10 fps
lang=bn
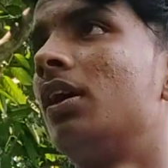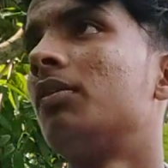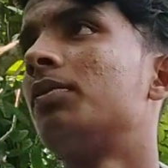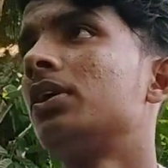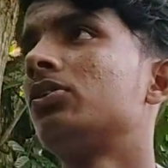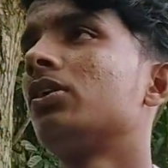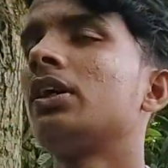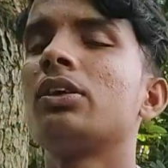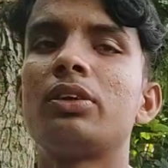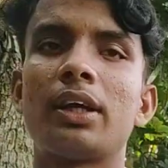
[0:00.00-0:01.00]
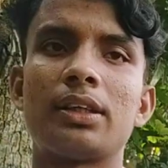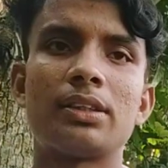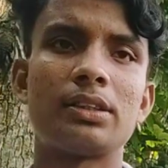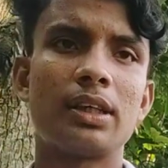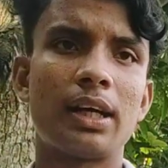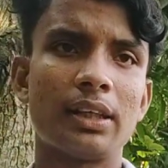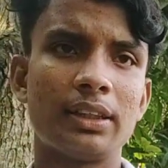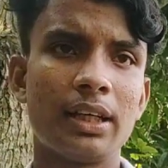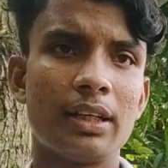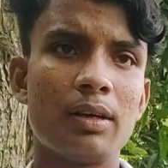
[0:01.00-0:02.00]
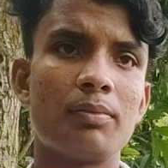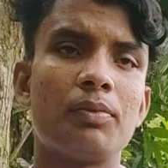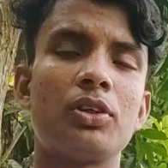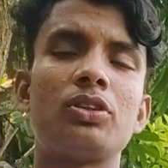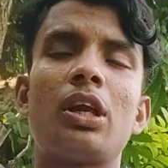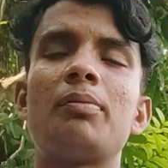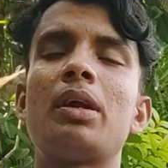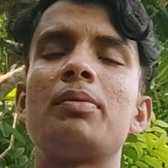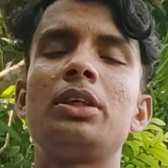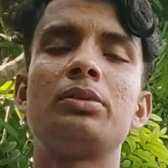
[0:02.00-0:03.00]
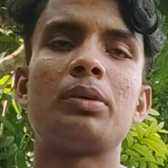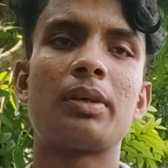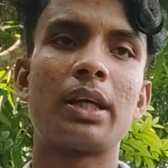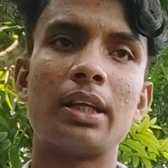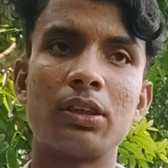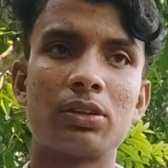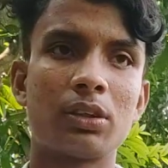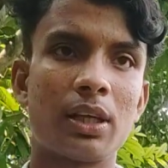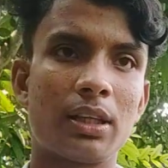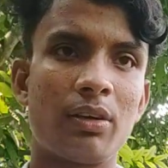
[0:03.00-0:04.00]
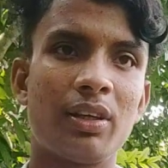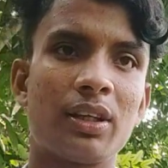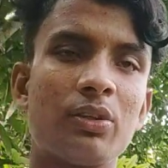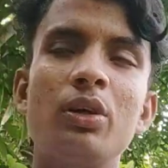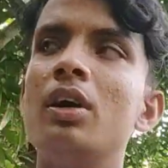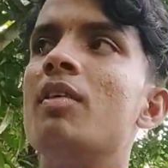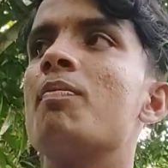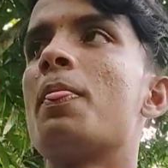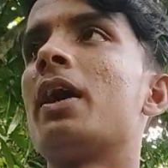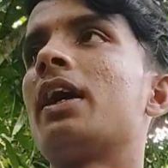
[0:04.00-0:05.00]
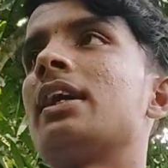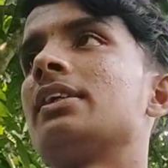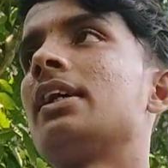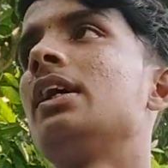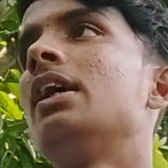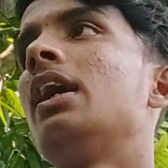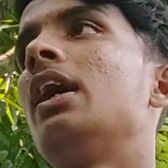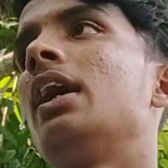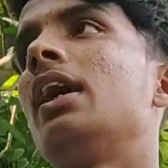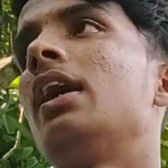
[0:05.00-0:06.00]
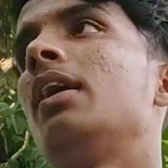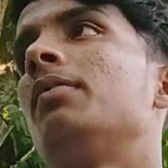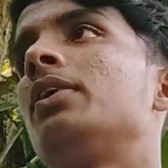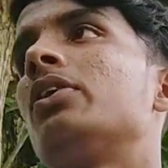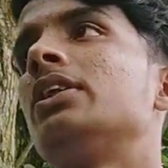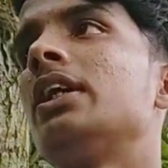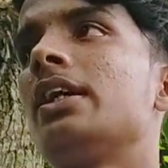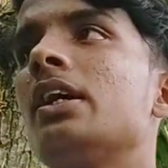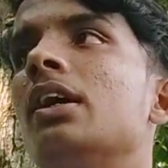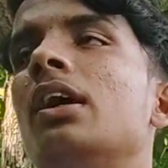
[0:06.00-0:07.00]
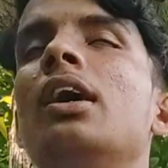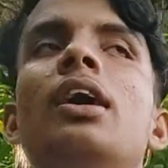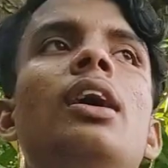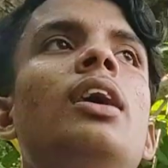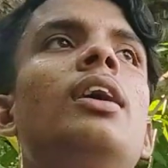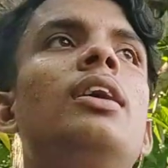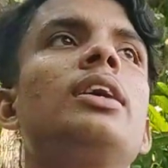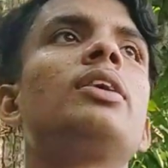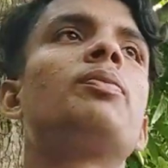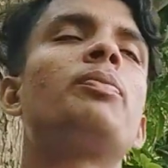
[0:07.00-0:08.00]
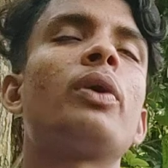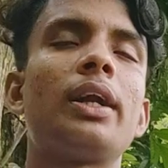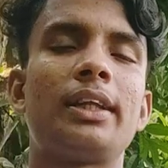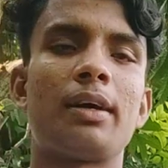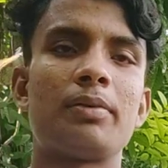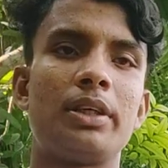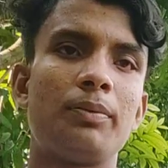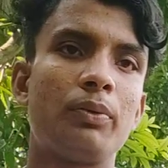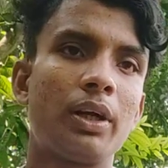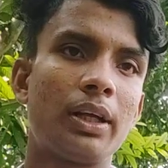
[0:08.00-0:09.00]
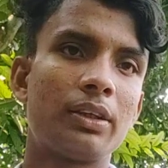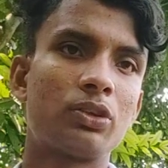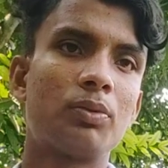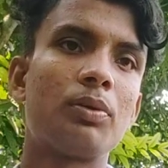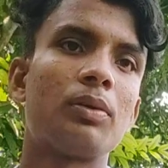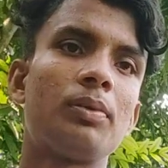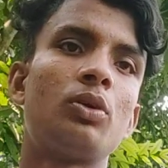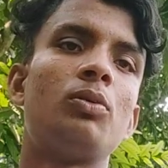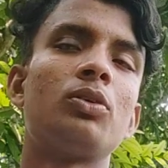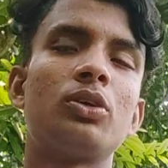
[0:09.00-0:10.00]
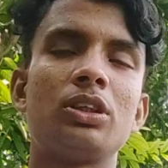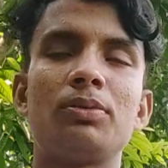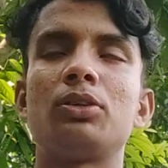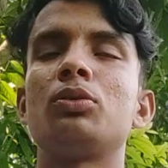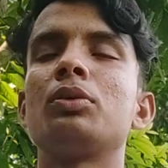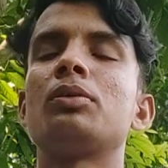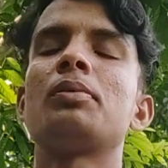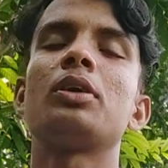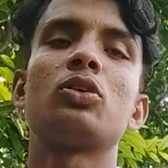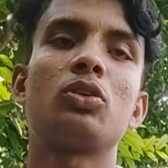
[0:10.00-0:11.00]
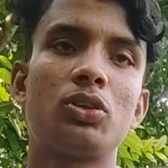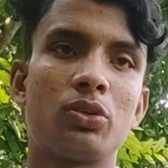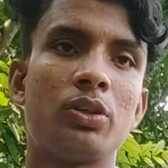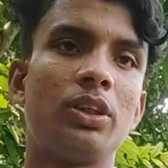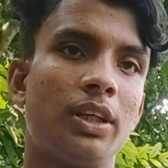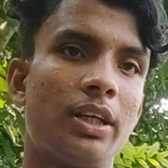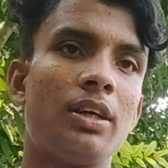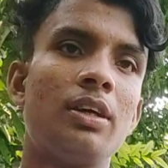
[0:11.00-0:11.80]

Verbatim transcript: আর বিশেষ করে কিন্তু দেখা যাচ্ছে যে গাছের মধ্যে যদি আপনারা বেশি পরিমাণ কীটনাশক দেন তাহলে কিন্তু গাছের ভিতরে যেই পোকাটি থাকবে সেই পোকাটি কিন্তু সম্পূর্ণভাবে ধমন হয়ে যাবে সম্পূর্ণভাবে কিন্তু নষ্ট হয়ে যায়